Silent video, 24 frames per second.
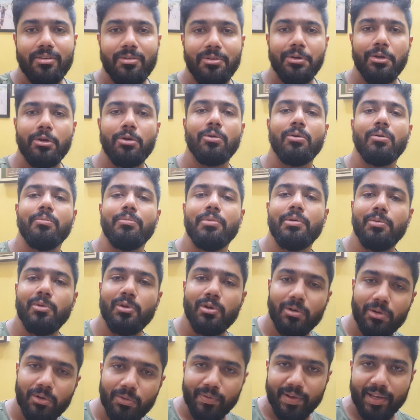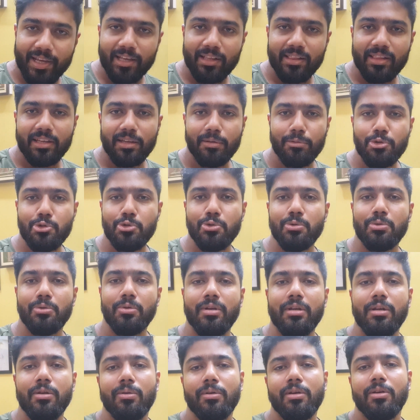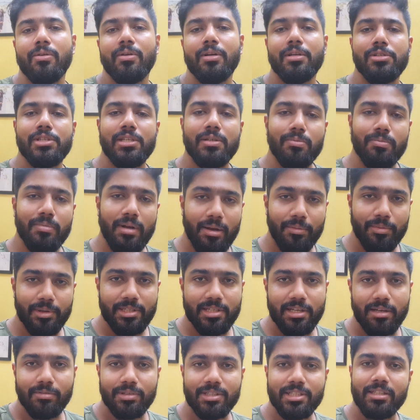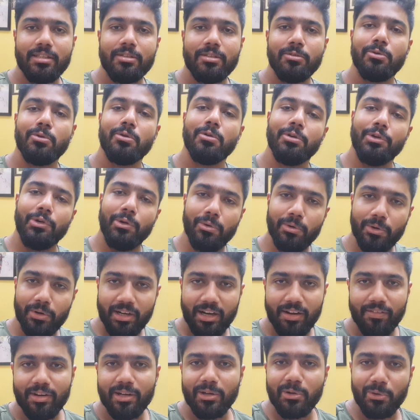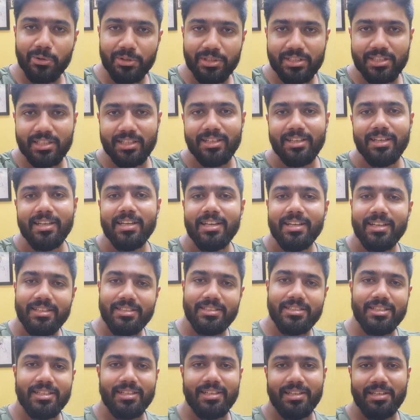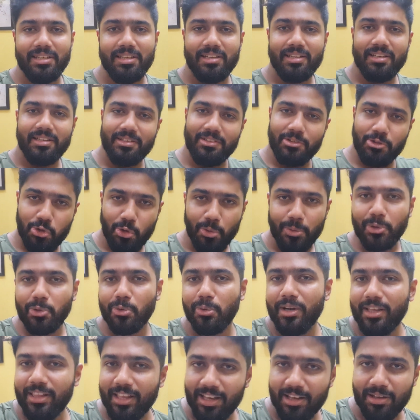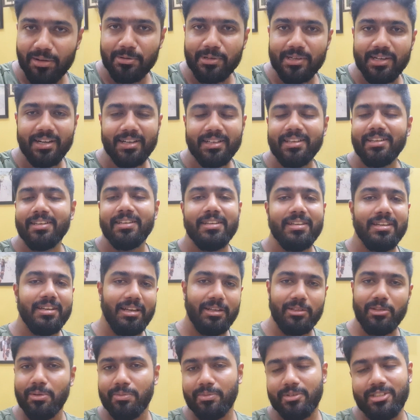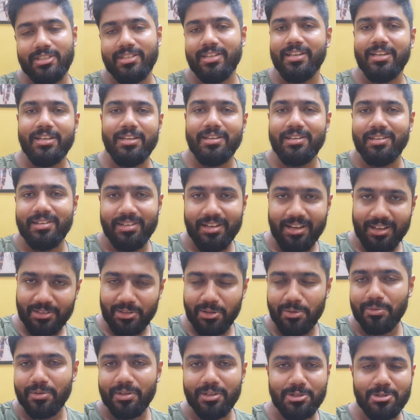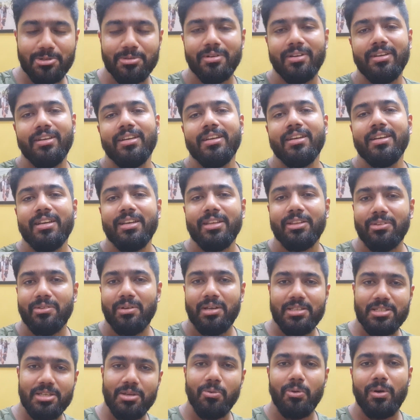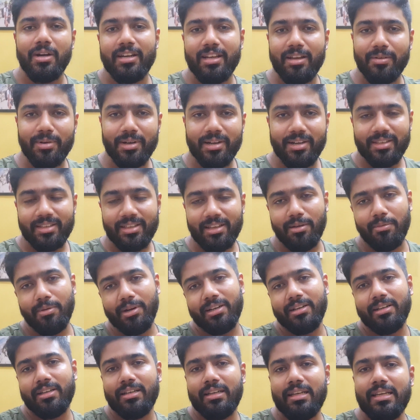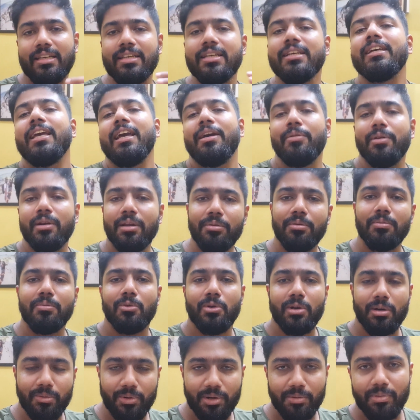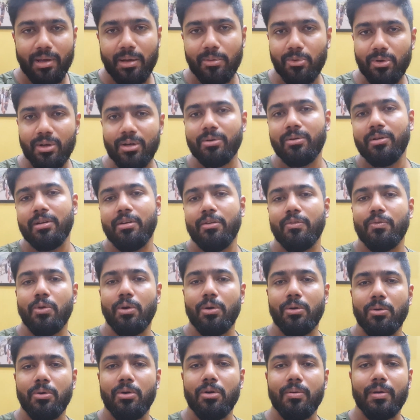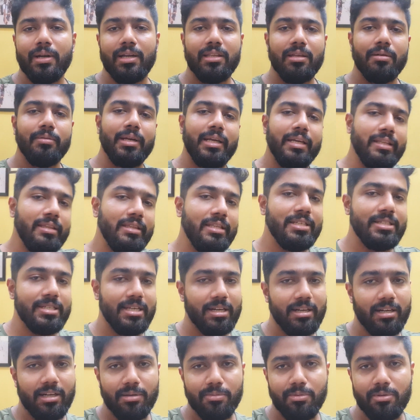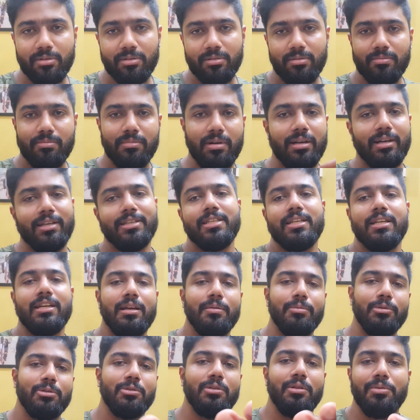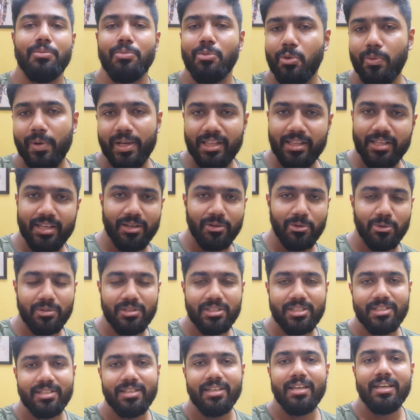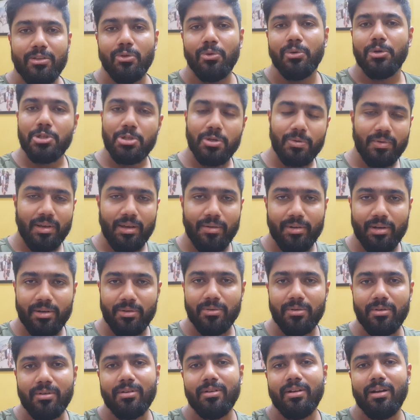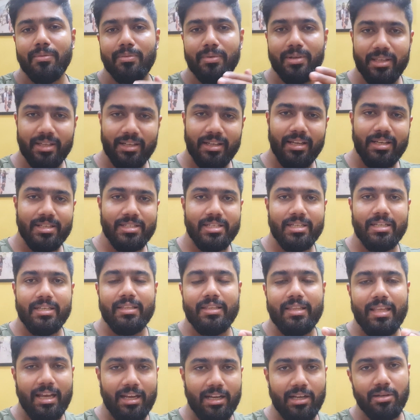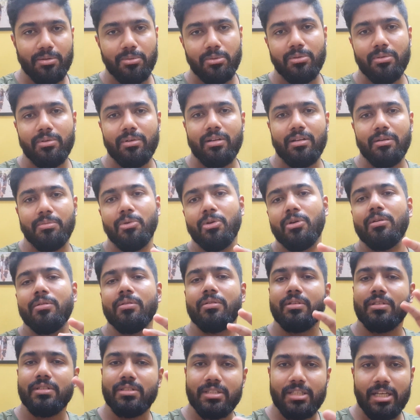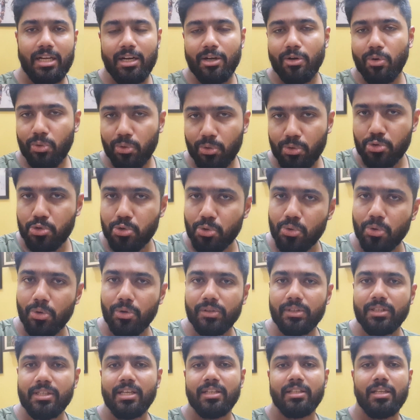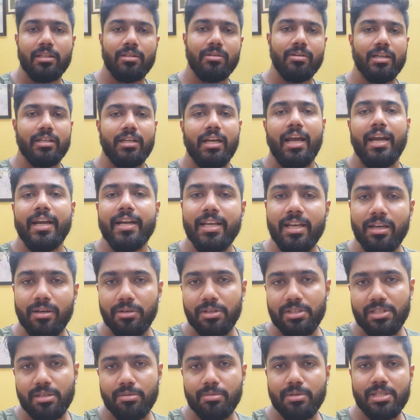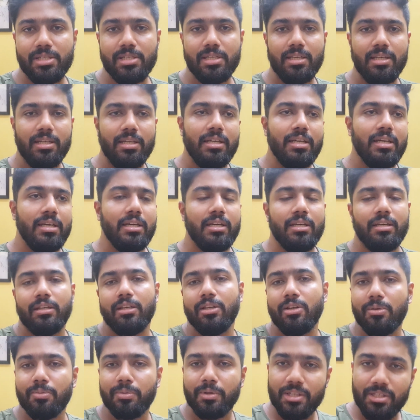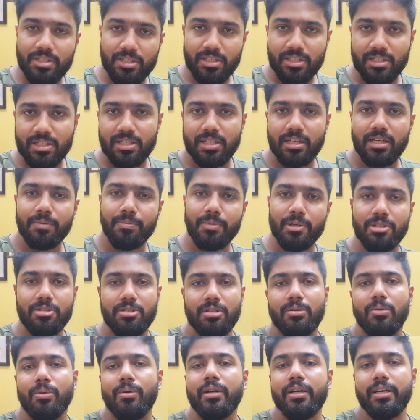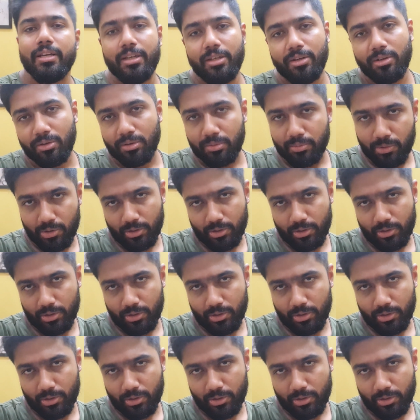অনেক রকম বিভিন্ন রকম অ্যাঙ্গেল থেকে আমি শ্যুট করি লোকে অনেকজন ভাবে যে আমার সাথে অন্য কেউ ট্রাভেল করছে যে ছবি তুলে দেয় আমার আর কি একদম সেটাই একদমই কিছু নয় তো আজকে ওয়ার্ল্ড ক্যামেরাটাতে আমার কী কী ক্যামেরা আমি মোটামুটি ব্যবহার করি আমার ব্লগগুলো বানাতে আমার হিন্দি চ্যানেলে এবং বাংলা চ্যানেলে আপাতত আমি মোবাইল দিয়েই করছি তো ওই সব ক্যামেরাগুলো আপনাদেরকে আজকে দেখাবো এবং যারা নতুন শুরু করতে চায় তাদের একটা আইডিয়া হয়ে যাবে যে কীরকম কী জিনিস নিলে পিকচার কোয়ালিটি কীরকম